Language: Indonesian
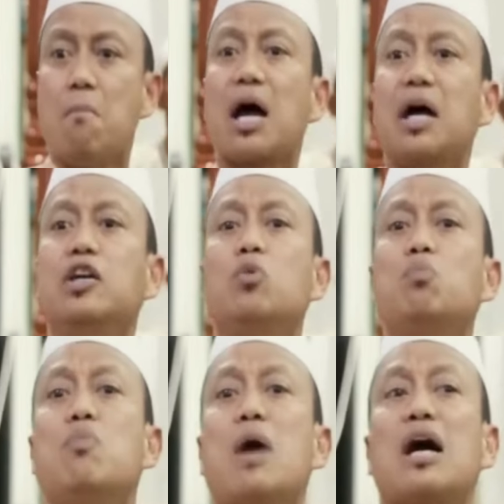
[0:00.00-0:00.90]
maka
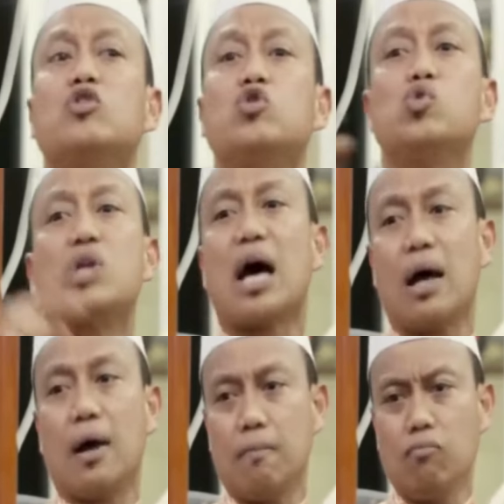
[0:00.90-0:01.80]
hidupmu bakal susah.
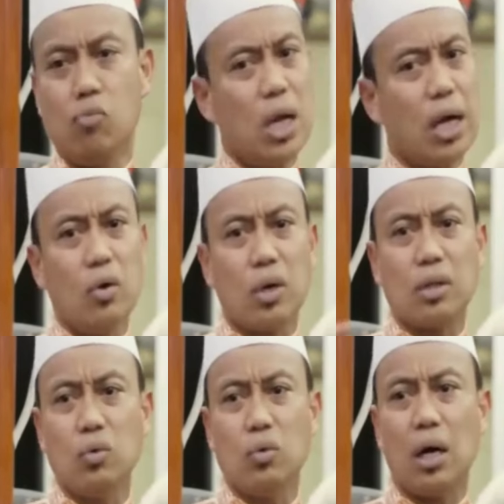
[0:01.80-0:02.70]
Muliakan
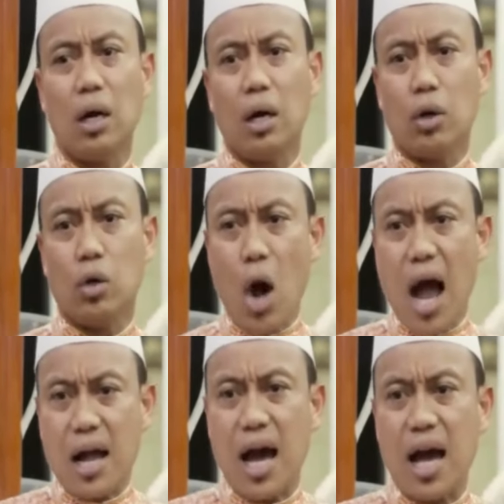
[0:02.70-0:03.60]
orang tua.
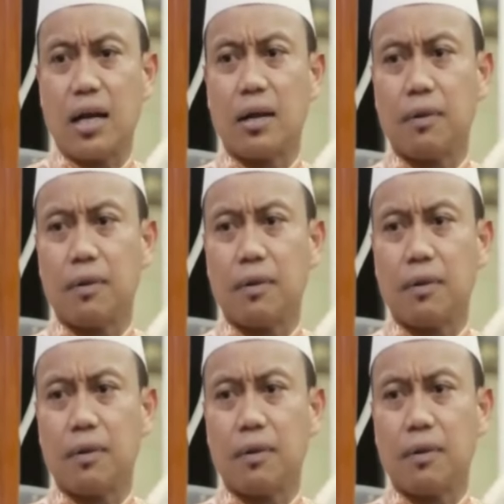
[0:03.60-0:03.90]
Doakan.